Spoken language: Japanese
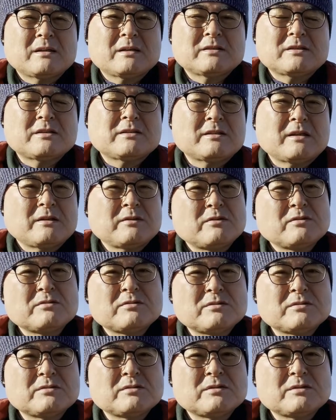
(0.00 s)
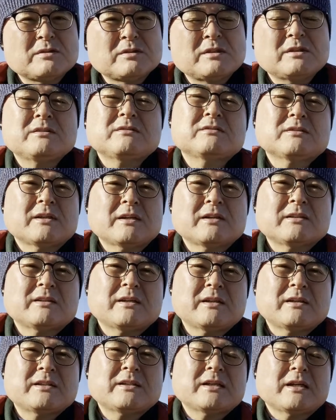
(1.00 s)
実践力につなげ
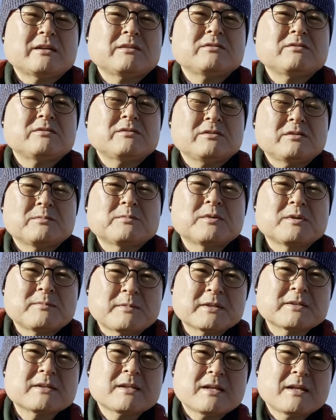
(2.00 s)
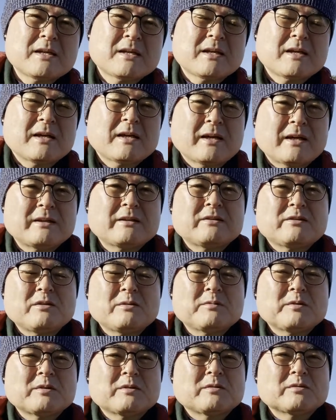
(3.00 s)
ていきたいというふうに思います。はい、今日
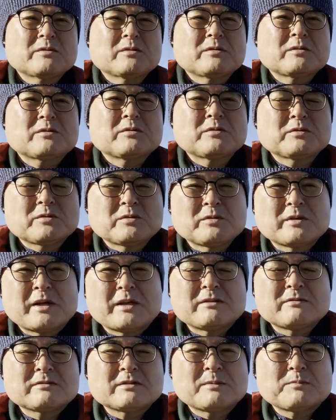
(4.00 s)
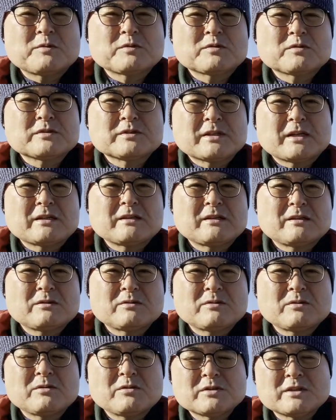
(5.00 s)
もあのこの
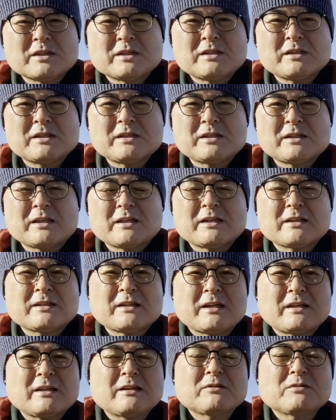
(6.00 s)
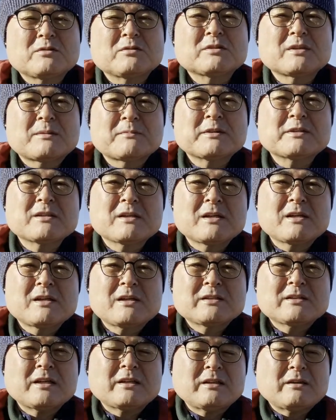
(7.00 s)
エイジングサポートチャンネルをお聴きいただいてありがとうございます。
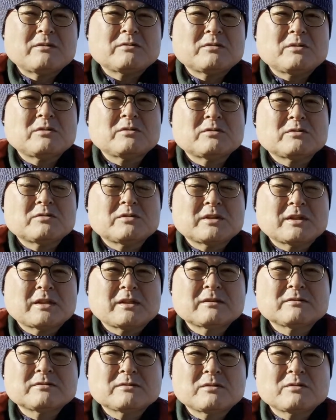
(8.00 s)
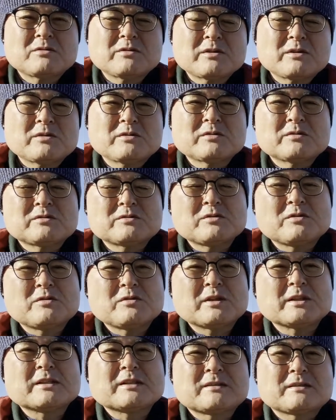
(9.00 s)
チャンネル登録いただくとこういう情
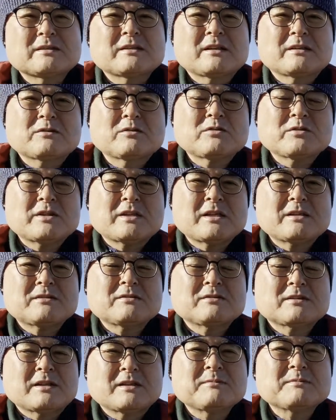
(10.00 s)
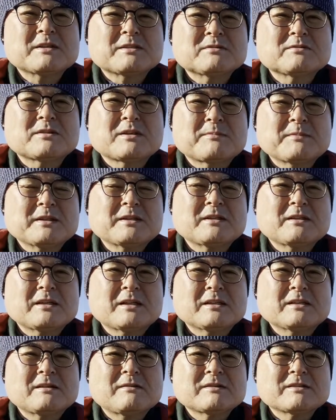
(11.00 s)
報がですね届きやすくなりますので、まだの
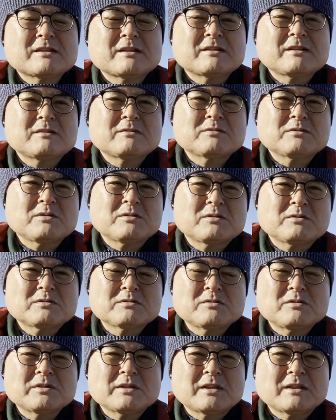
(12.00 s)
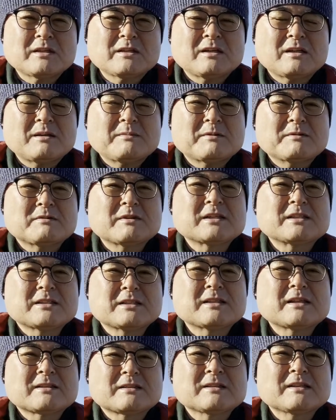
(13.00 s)
方はチャンネル登録をいただければ嬉し
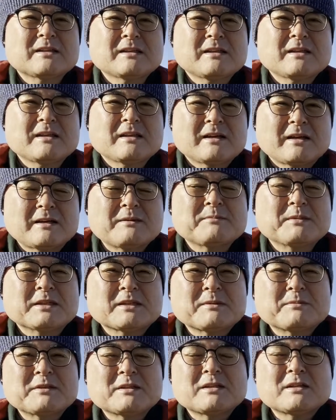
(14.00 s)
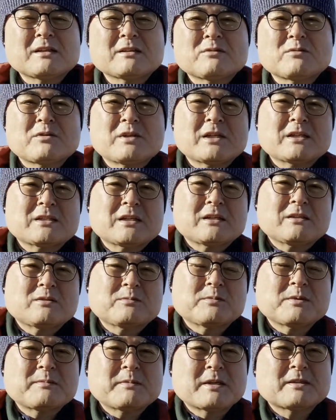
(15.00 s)
いです。はい、また皆さんとお会いしたいと
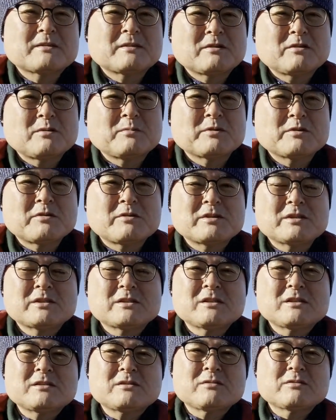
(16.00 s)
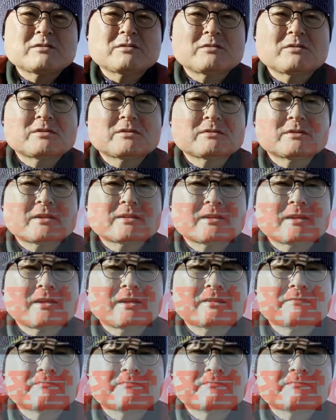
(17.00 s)
思います。今日も良い一日をお過ごしくださ